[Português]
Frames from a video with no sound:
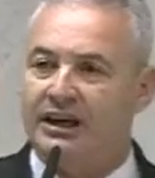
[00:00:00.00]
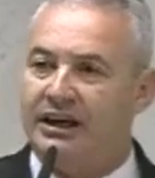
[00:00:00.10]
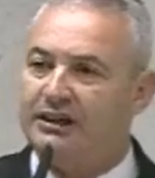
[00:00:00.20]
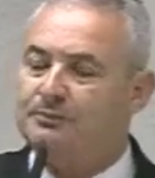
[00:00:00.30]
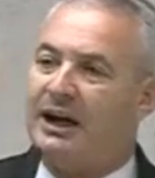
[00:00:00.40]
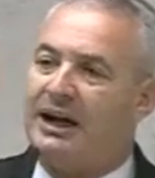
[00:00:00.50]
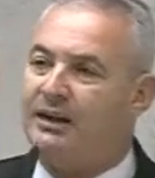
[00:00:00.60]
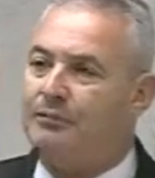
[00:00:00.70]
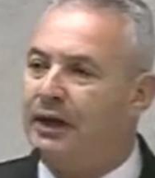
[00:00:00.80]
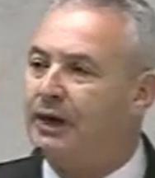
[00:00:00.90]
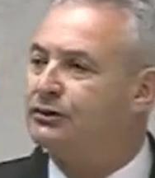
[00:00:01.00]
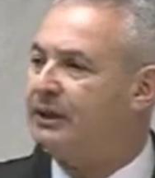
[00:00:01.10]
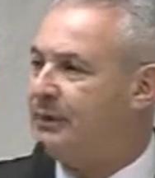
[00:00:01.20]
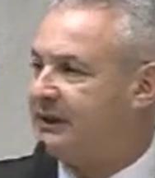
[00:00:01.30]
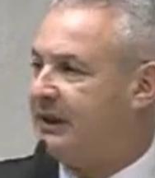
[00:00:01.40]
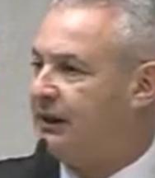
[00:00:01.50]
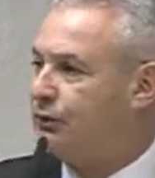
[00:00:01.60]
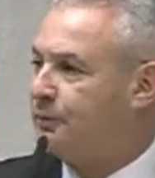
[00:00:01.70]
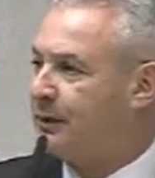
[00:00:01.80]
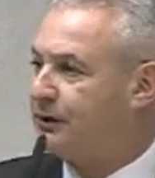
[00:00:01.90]
eles pagarem menos da metade
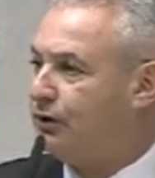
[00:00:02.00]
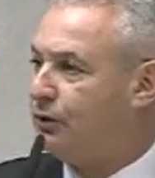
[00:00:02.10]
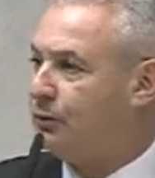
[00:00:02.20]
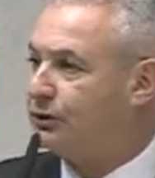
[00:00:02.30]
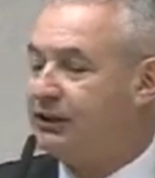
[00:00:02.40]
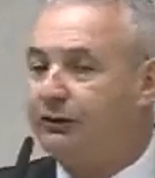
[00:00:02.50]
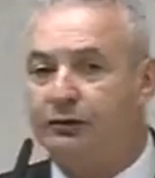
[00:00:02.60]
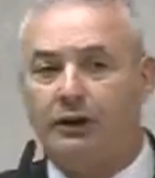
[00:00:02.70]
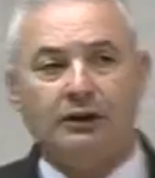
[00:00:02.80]
do preço de combustível,